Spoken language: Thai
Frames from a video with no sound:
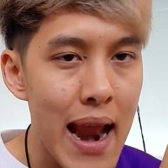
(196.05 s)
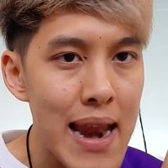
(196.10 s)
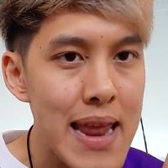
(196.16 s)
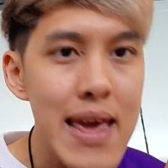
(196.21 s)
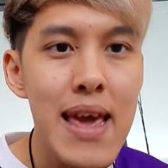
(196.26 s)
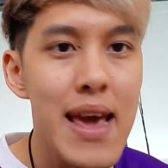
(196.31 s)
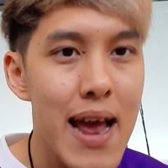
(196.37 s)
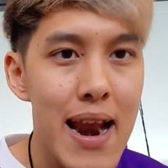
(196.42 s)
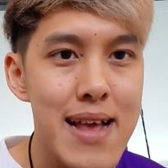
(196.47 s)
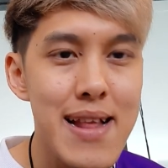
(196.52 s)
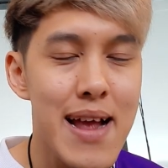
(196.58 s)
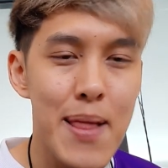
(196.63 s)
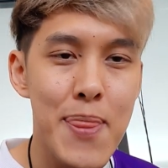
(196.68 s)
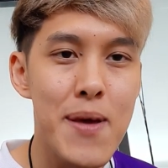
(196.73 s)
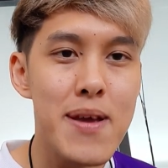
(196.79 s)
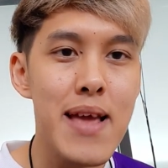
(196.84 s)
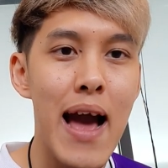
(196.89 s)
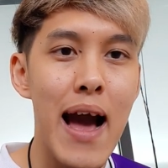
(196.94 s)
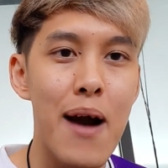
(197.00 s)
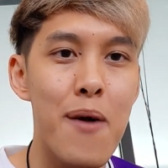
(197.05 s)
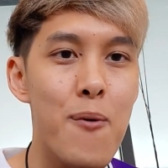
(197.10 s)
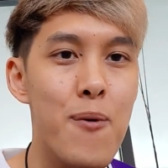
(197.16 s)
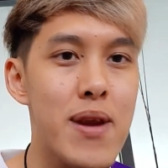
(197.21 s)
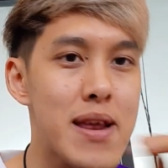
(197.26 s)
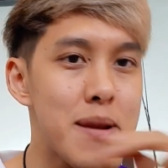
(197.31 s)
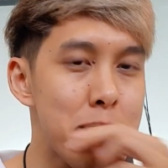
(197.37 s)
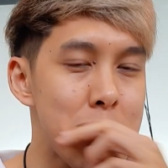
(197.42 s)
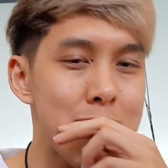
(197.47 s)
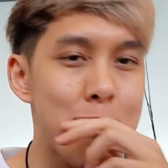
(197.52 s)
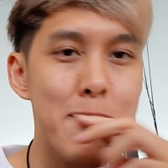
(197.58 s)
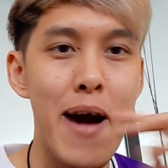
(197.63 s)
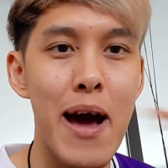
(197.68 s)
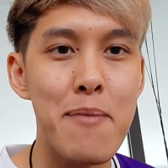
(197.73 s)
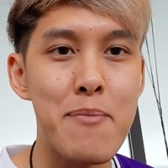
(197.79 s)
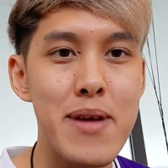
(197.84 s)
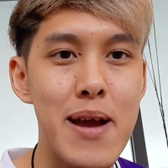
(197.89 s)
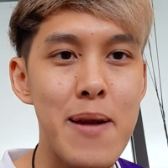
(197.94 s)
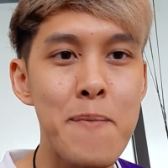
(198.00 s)
ลีกอะไรเนี่ยทุกอย่างอูลิ้นมันจะพั
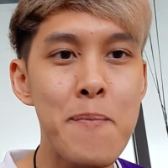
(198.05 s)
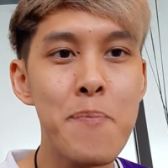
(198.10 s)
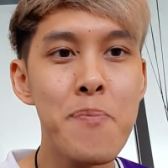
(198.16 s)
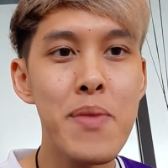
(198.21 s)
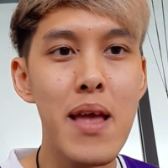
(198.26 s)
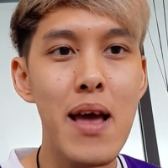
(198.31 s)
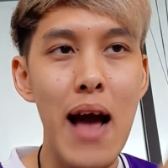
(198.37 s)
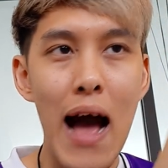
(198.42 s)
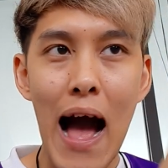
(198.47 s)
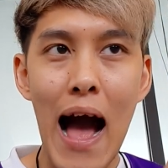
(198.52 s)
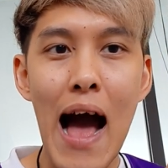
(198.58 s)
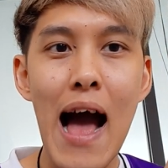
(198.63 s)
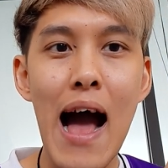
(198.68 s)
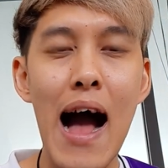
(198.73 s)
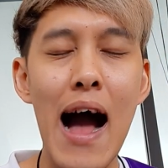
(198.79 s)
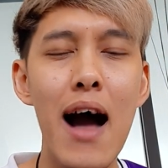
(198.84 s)
นกันอ่า